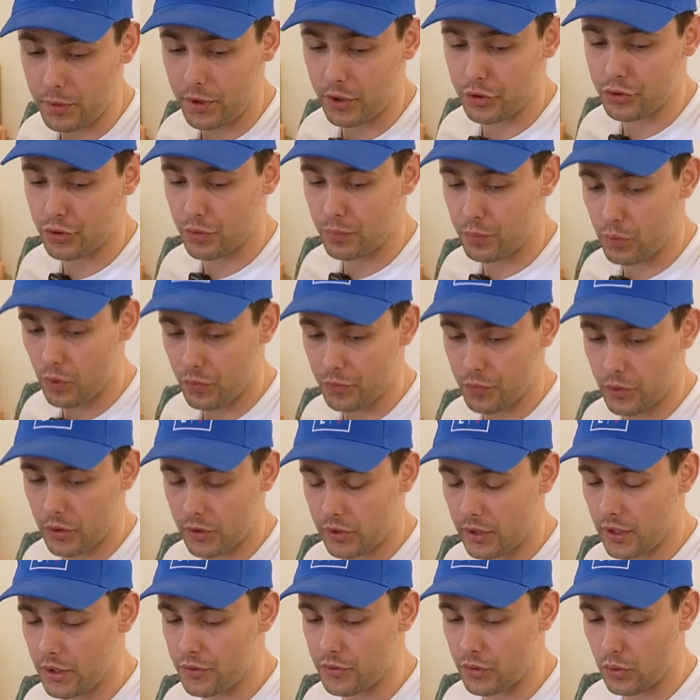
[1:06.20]
перечный профиль
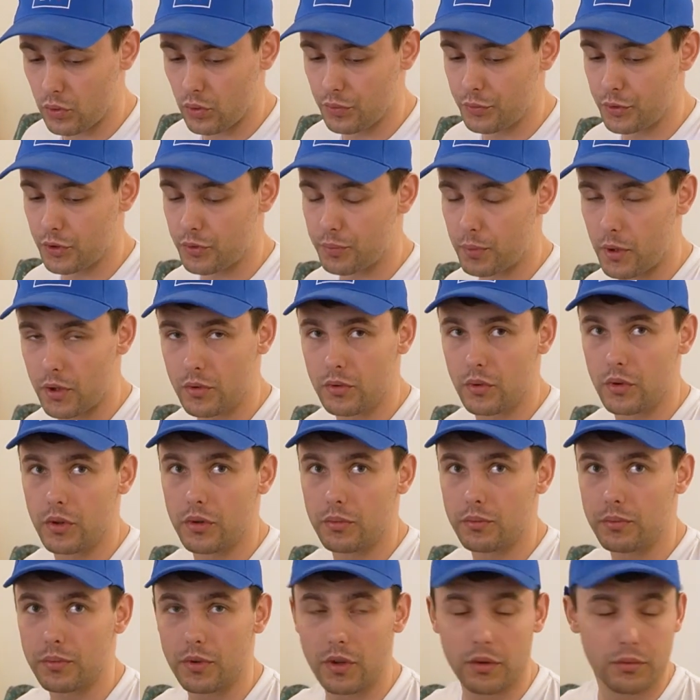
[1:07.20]
для стыковки с
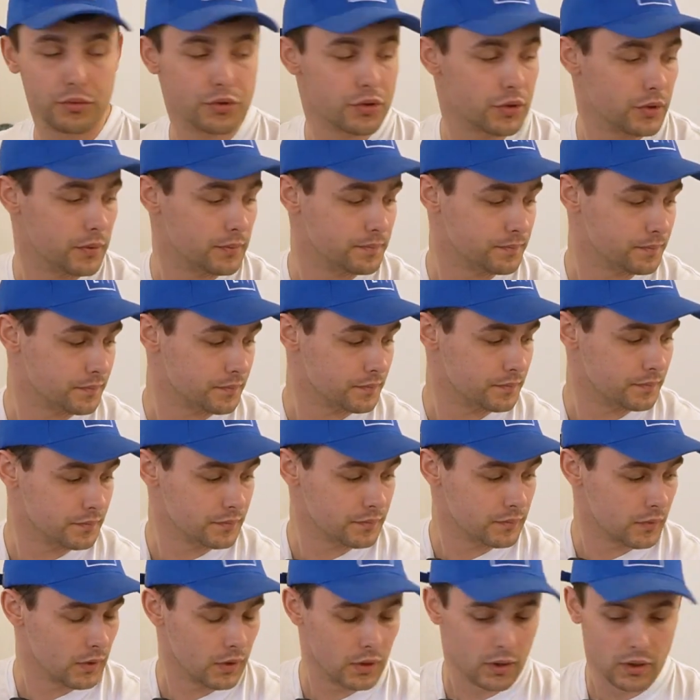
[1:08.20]
продольным, потому что
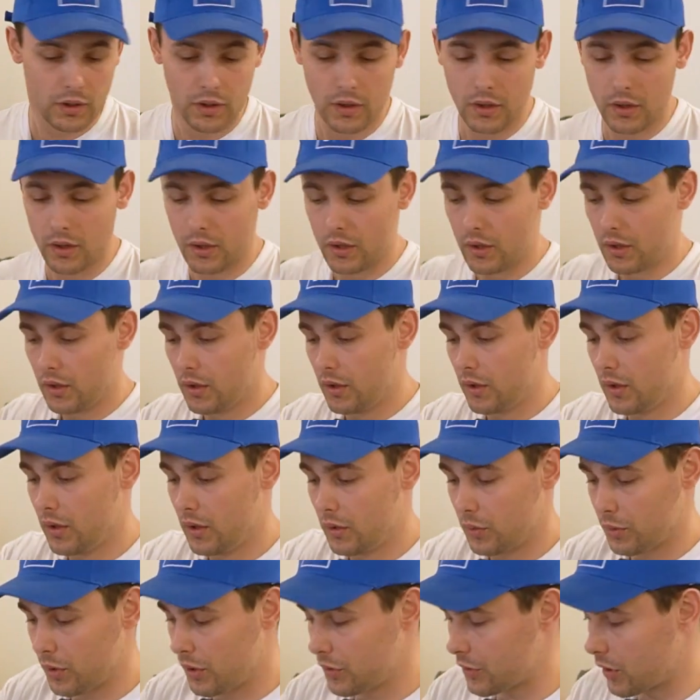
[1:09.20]

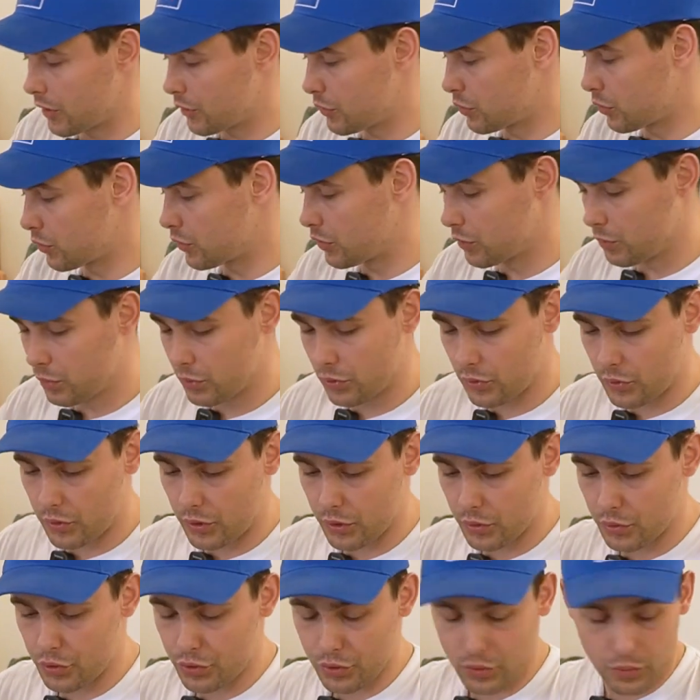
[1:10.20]
у нас конструкция будет
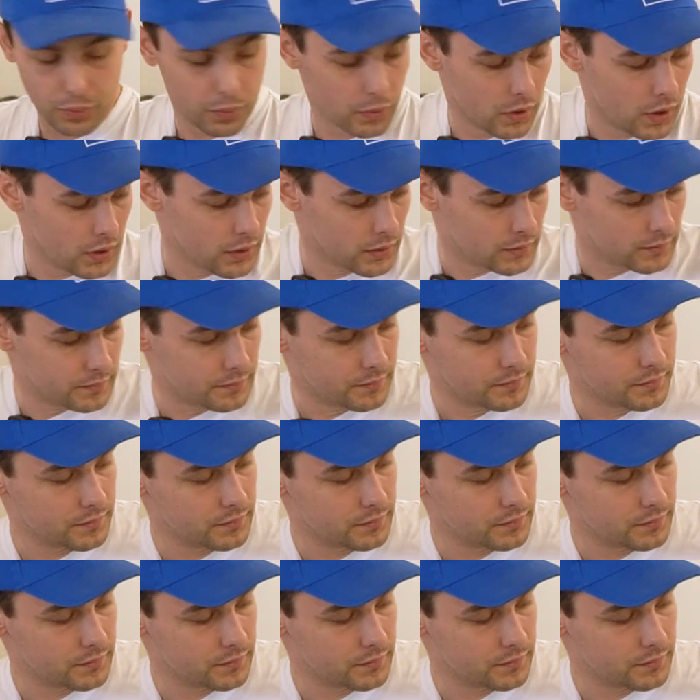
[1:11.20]
следующего плана.